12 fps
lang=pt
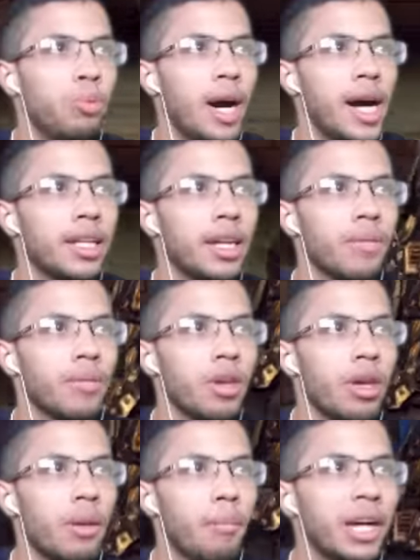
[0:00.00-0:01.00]
upada,
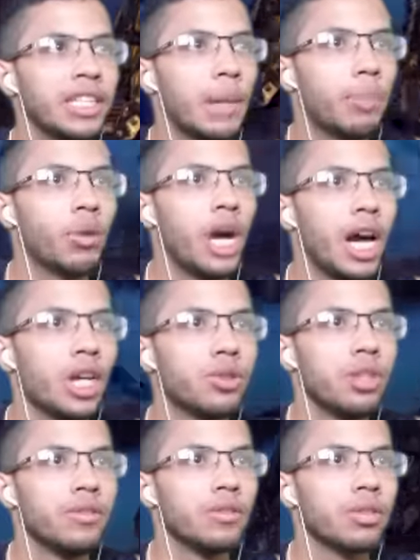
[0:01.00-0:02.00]
mas dá pro gasto,
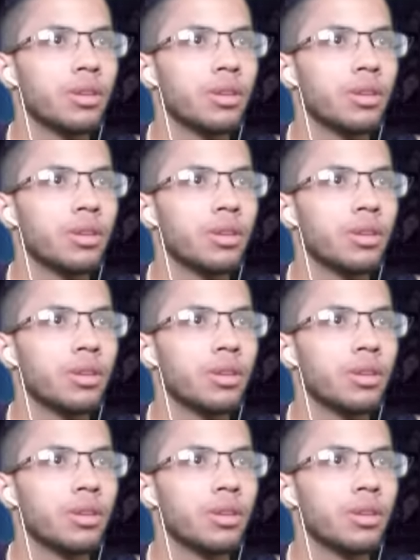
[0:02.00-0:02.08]
né?